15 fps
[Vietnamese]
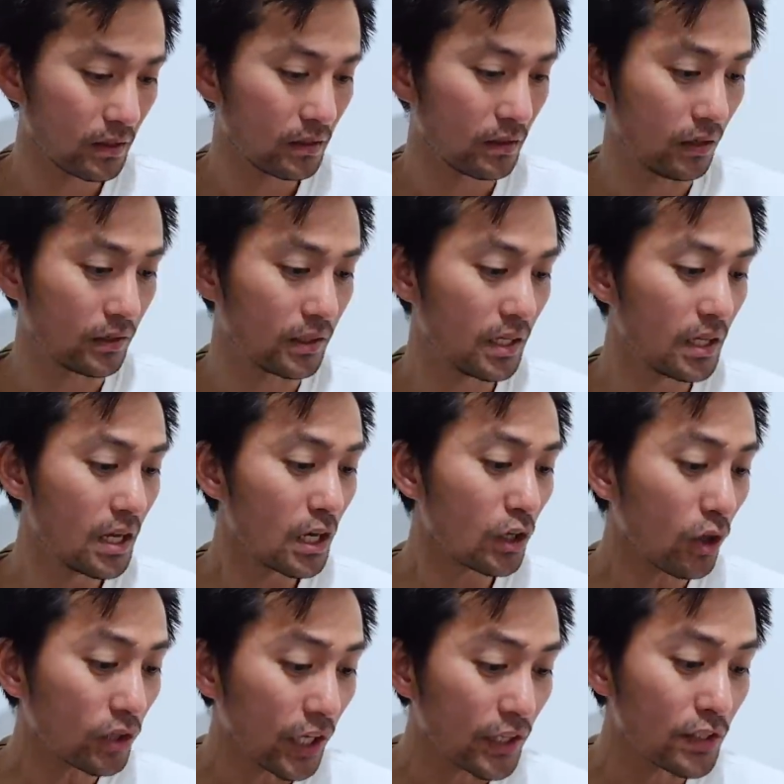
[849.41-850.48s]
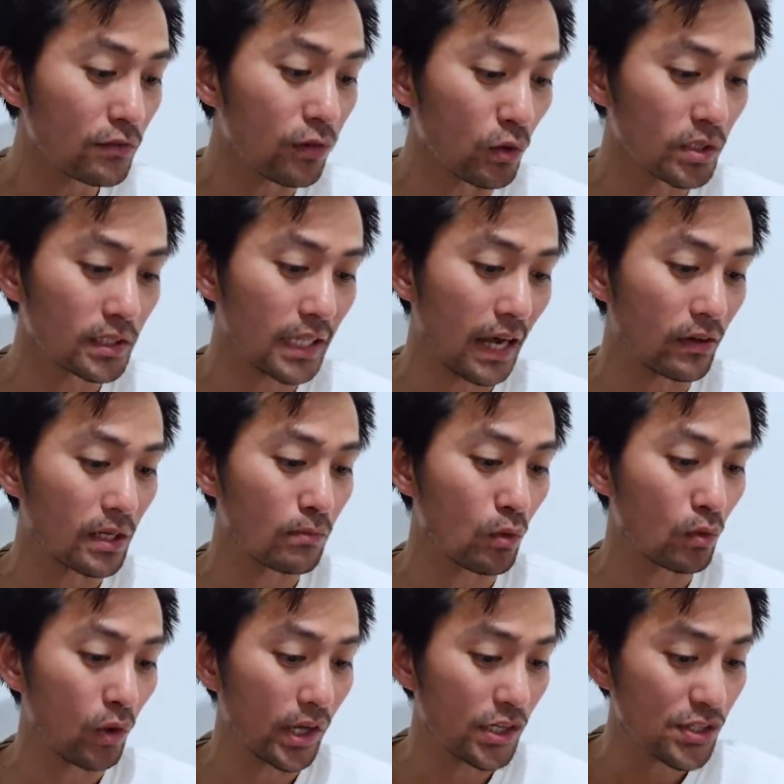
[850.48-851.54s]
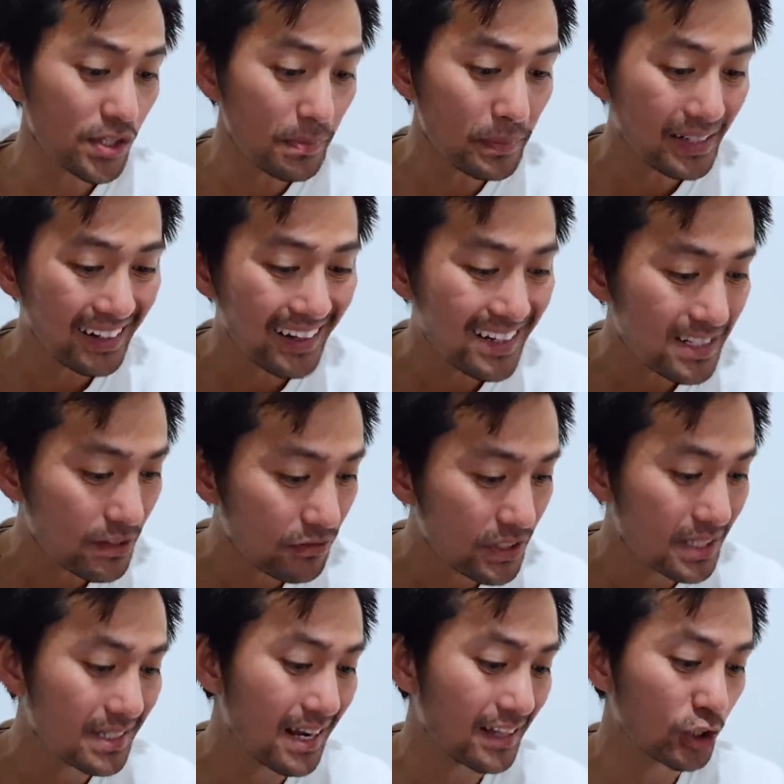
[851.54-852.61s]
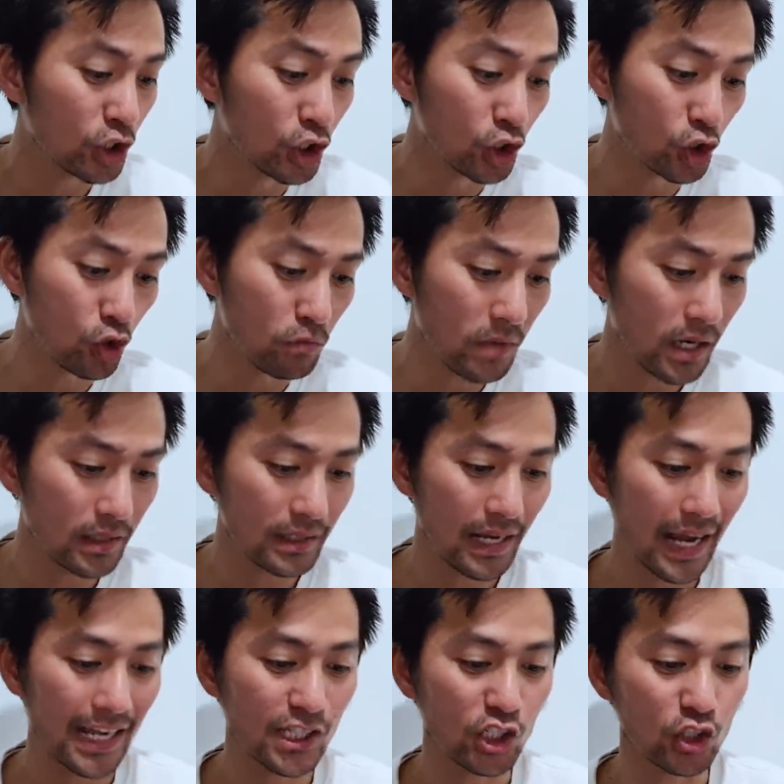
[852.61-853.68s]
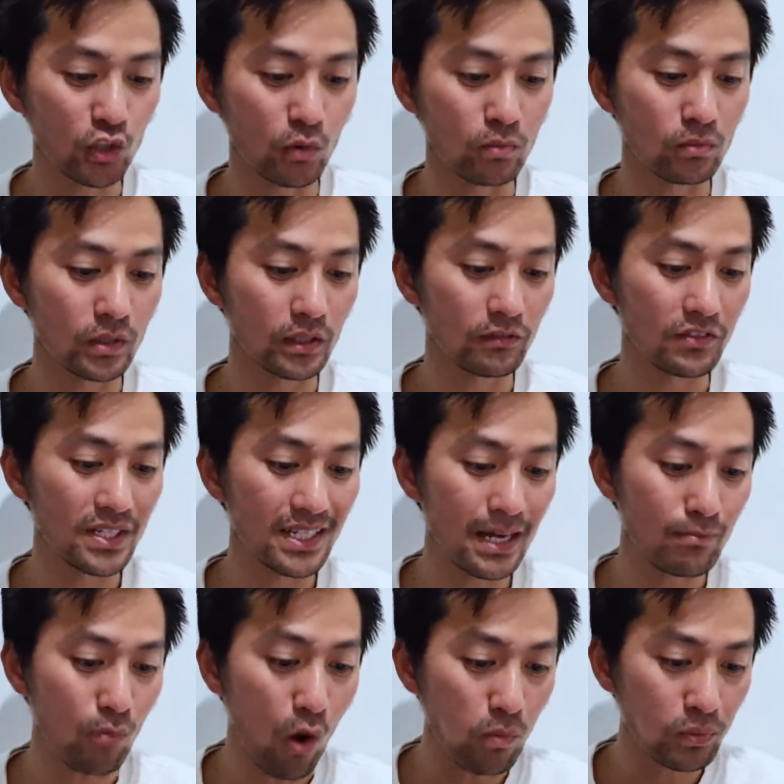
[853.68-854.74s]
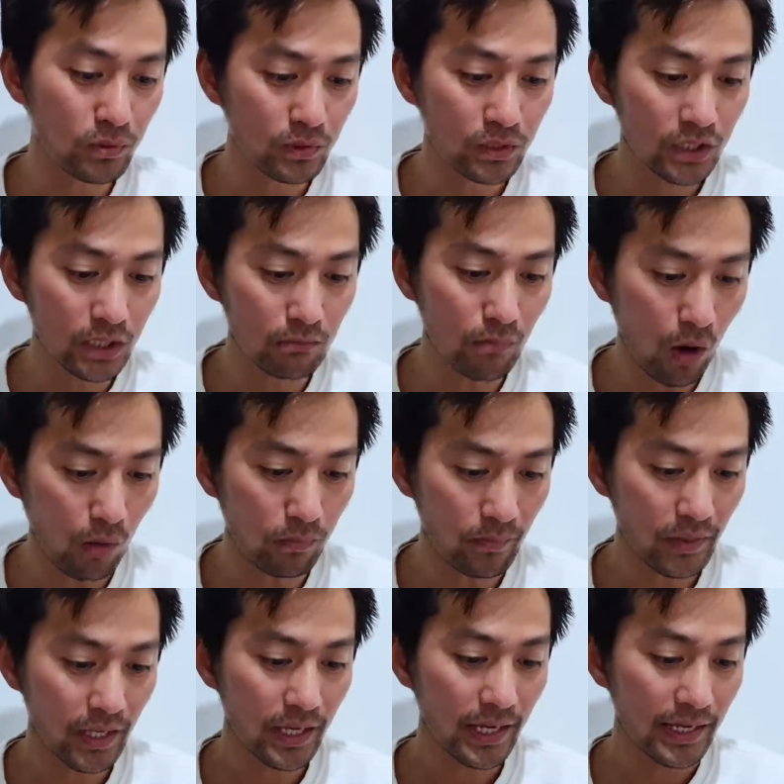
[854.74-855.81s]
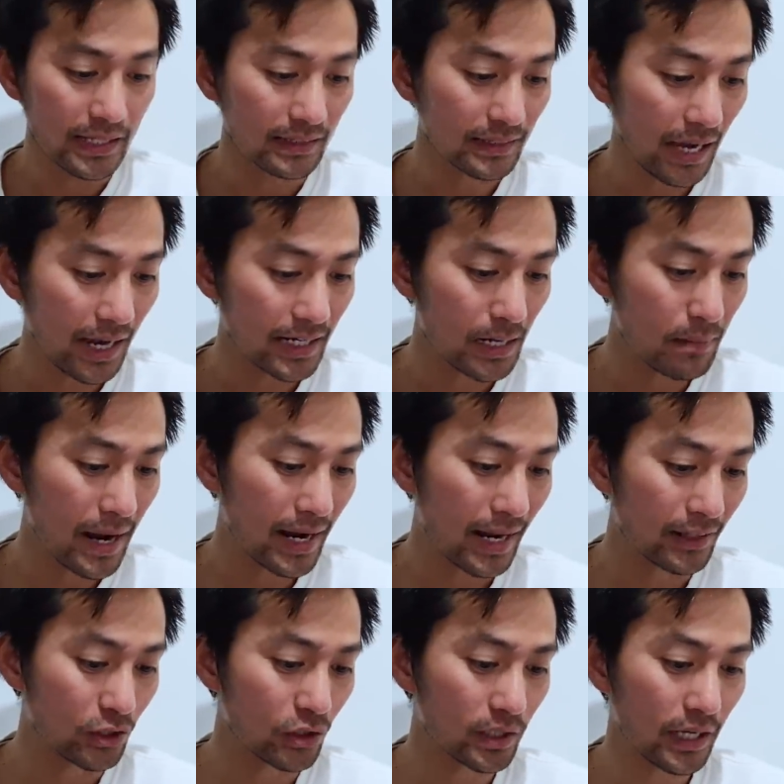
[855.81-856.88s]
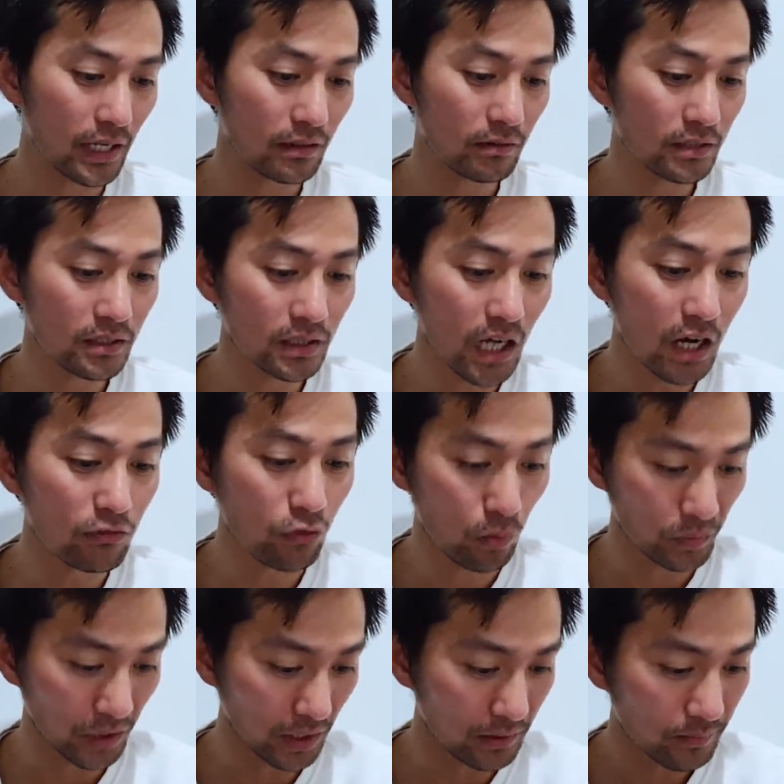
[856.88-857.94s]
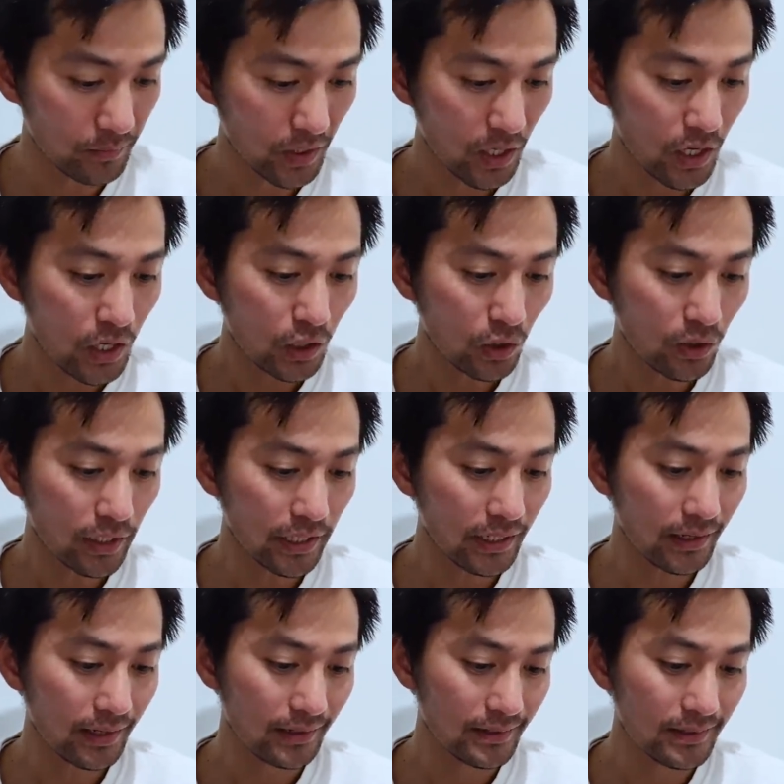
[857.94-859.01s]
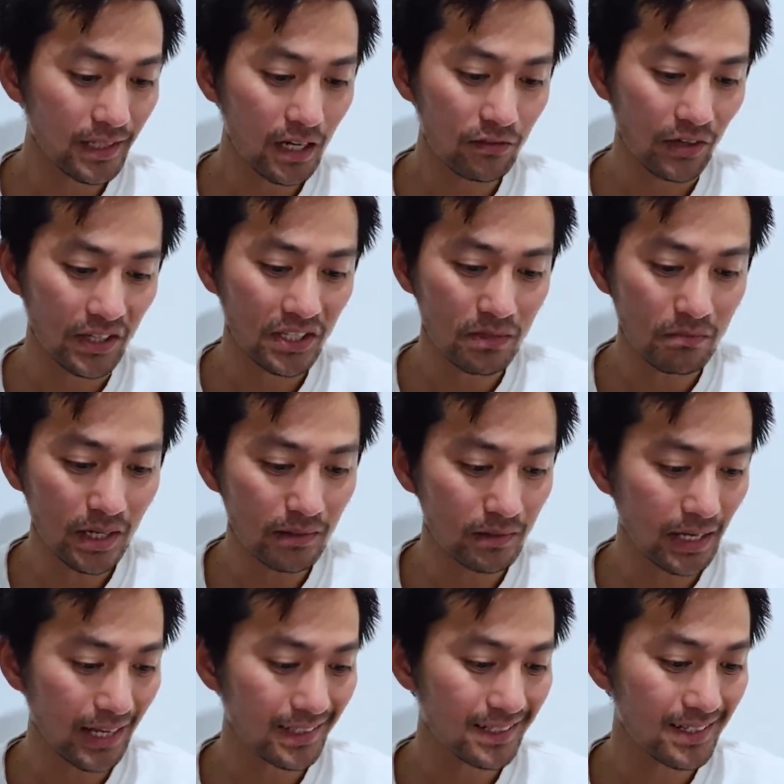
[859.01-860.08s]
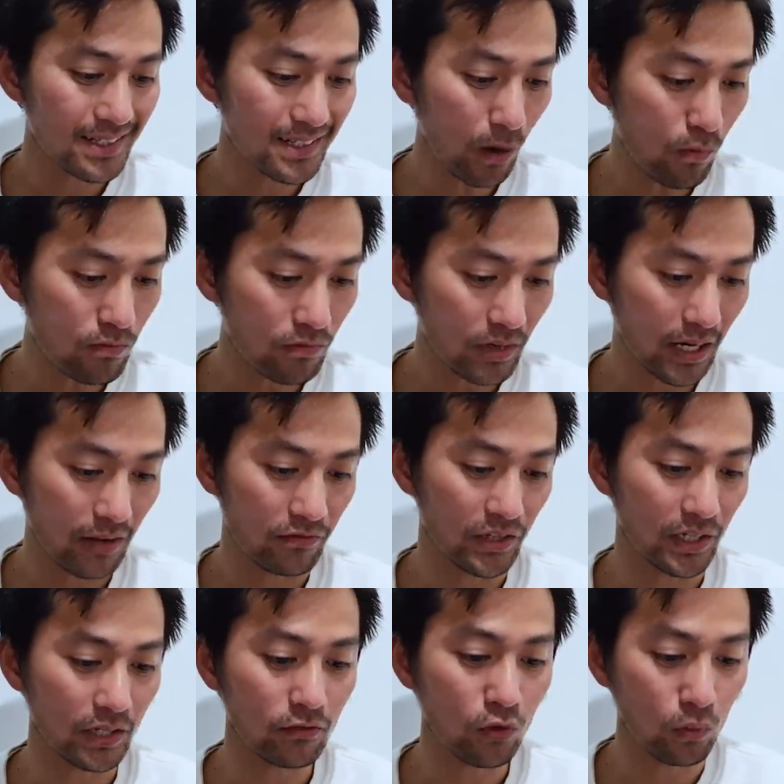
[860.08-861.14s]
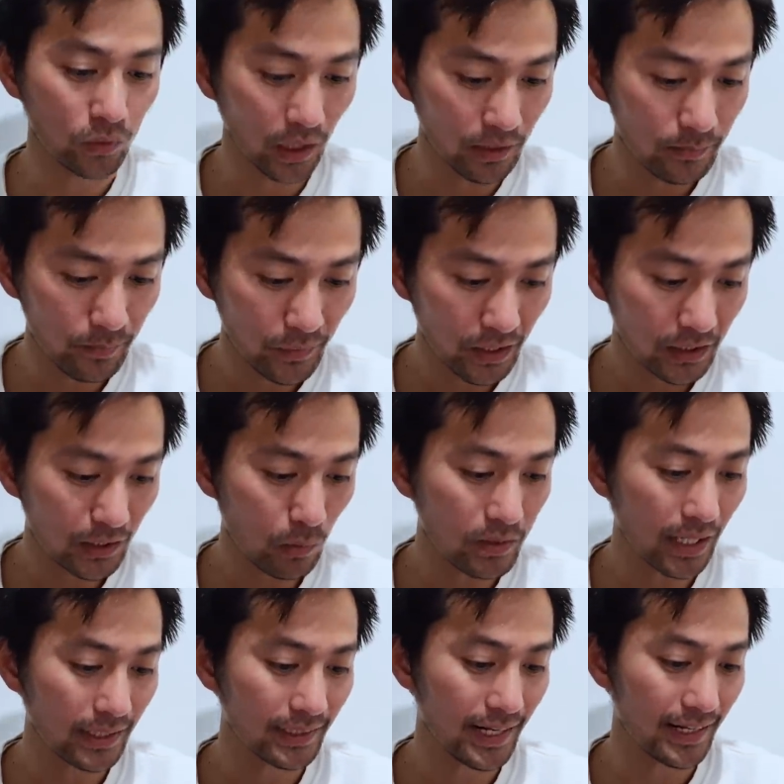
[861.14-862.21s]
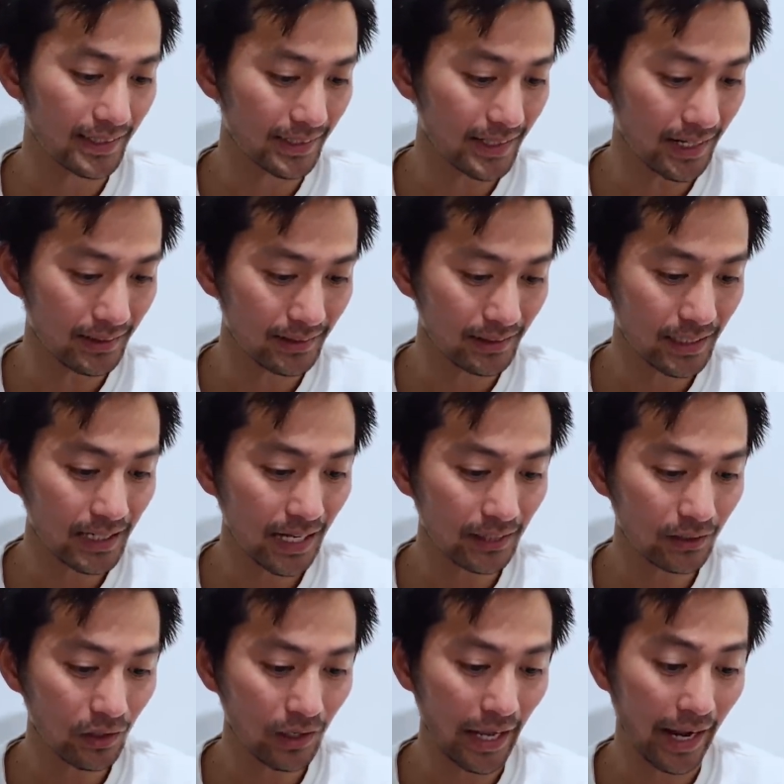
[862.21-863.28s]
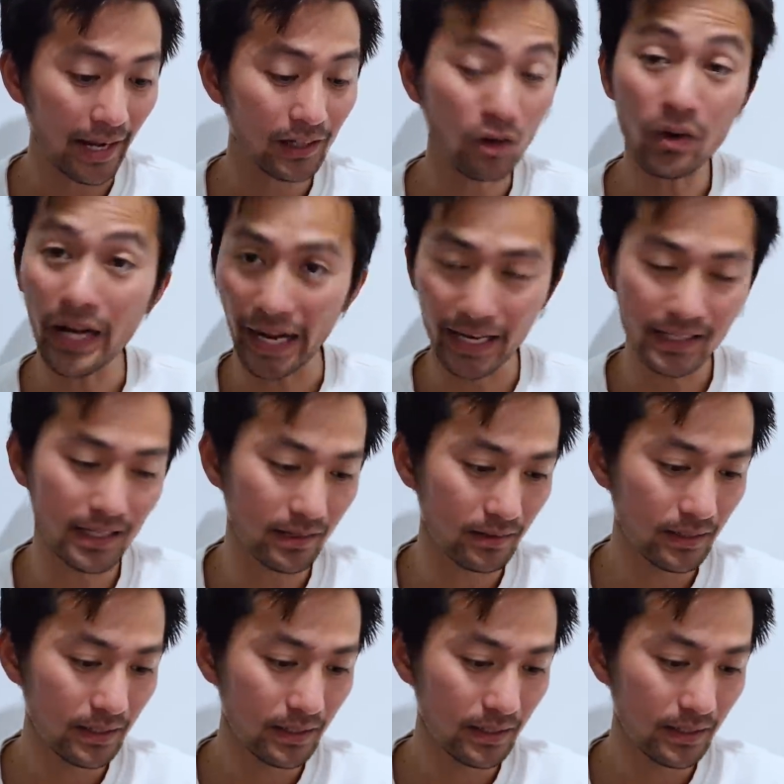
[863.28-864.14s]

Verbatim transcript: Rồi, có thể chính phủ sẽ tạo ra một loại subclass visa thường trú mới hay sử dụng visa một chín một hiện tại đã ban hành cho các đương đơn vùng tỉnh. Có nghĩa là đương đơn phải chứng minh đã sinh sống và làm việc ở vùng tỉnh trong ngành nghề chỉ định, tiếng Anh có lẽ có lẽ nha.